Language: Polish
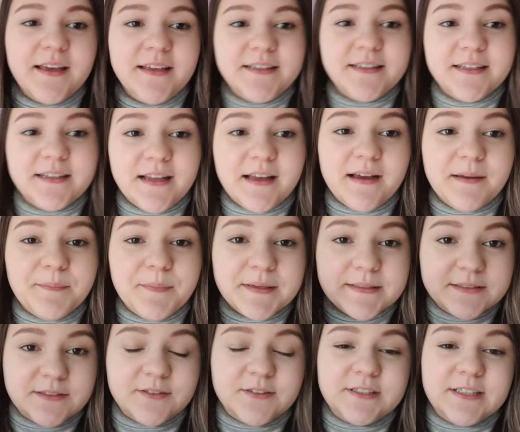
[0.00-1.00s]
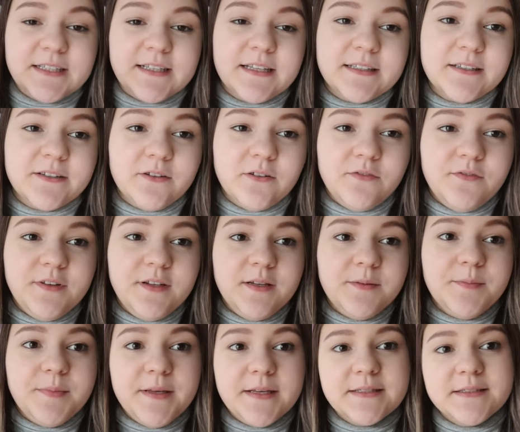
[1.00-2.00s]
idę na paznokcie, dlatego
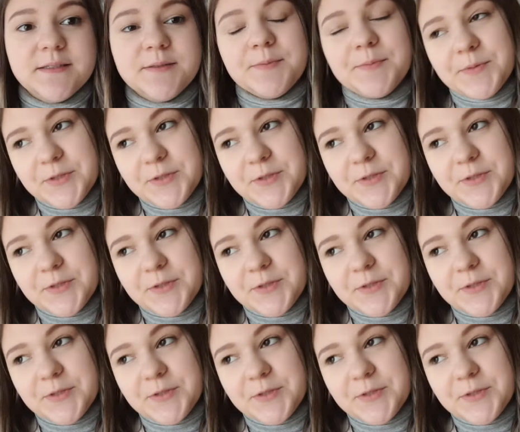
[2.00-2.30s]
Filip jest